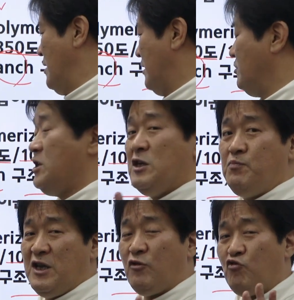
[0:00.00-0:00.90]
이와 같은
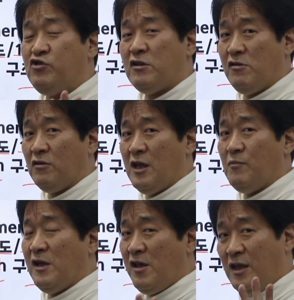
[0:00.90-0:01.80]
입체 규칙성
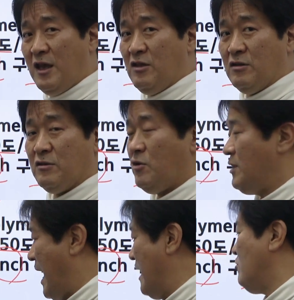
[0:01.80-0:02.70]
때문에 생기는
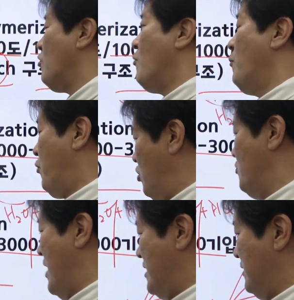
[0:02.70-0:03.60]
그런 아이소모
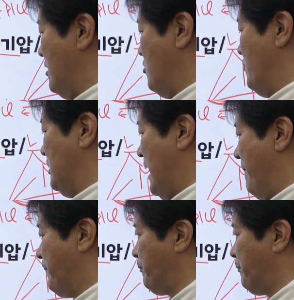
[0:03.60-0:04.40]
폴리머에 해당되는 겁니다.